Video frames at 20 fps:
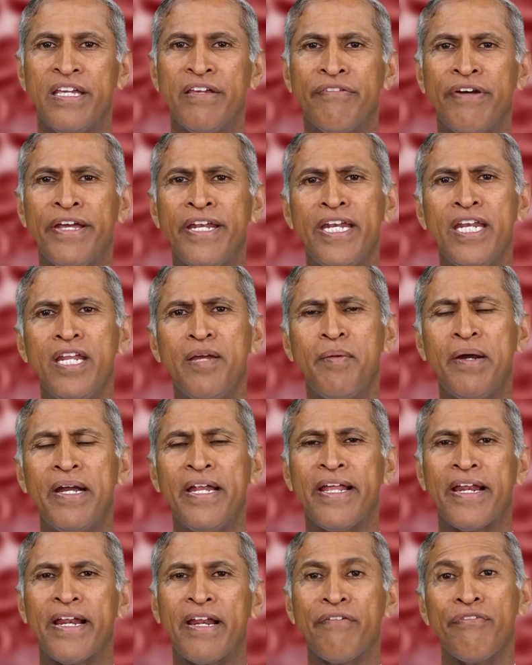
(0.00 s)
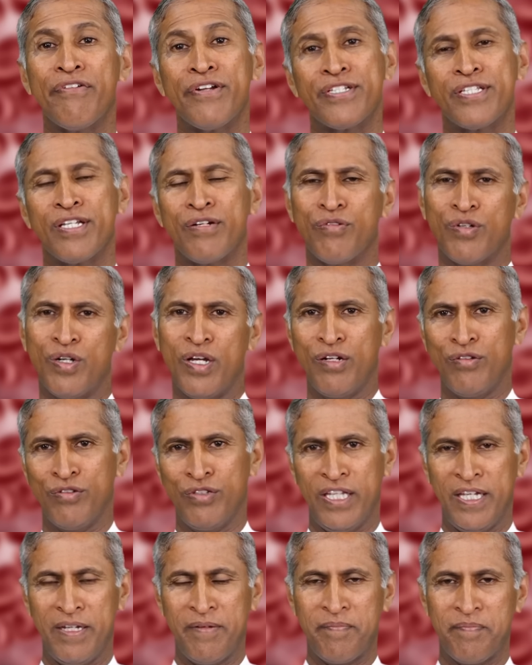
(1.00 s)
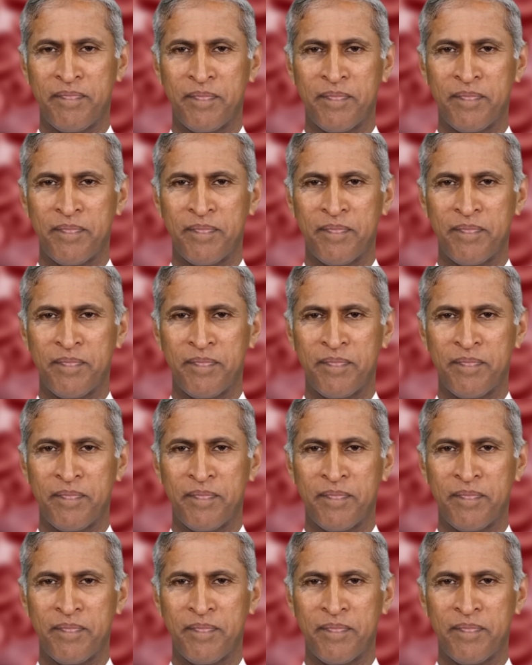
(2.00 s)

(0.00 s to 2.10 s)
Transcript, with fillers: ఇవన్నీ మళ్ళీ రివర్స్ అవ్వగలుగుతాయి